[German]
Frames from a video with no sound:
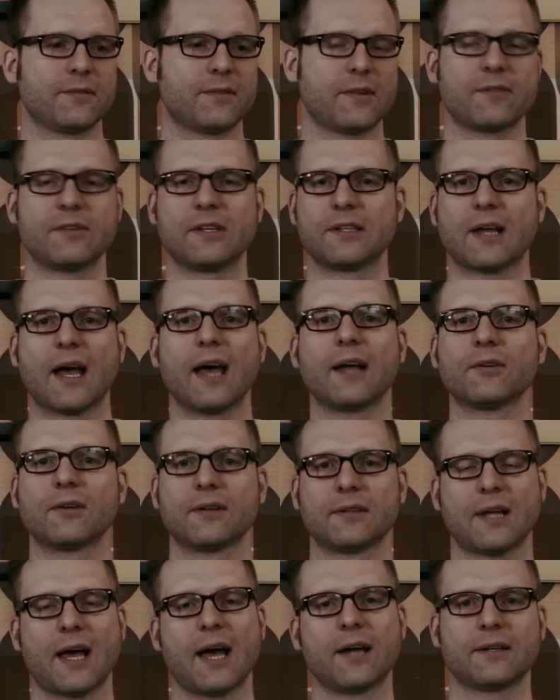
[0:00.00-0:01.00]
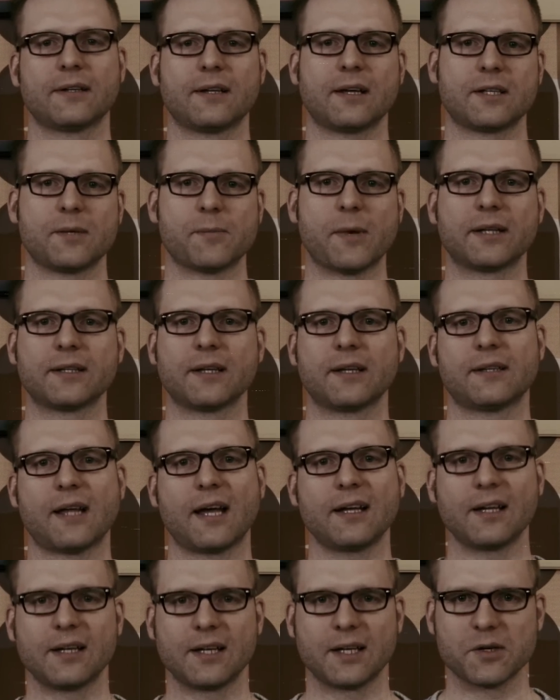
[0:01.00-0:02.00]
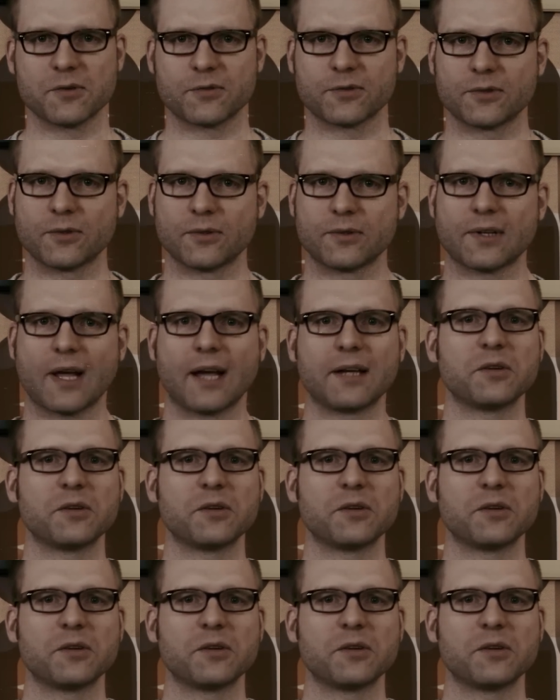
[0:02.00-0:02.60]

da wird einer, der eine nach dem anderen angegriffen und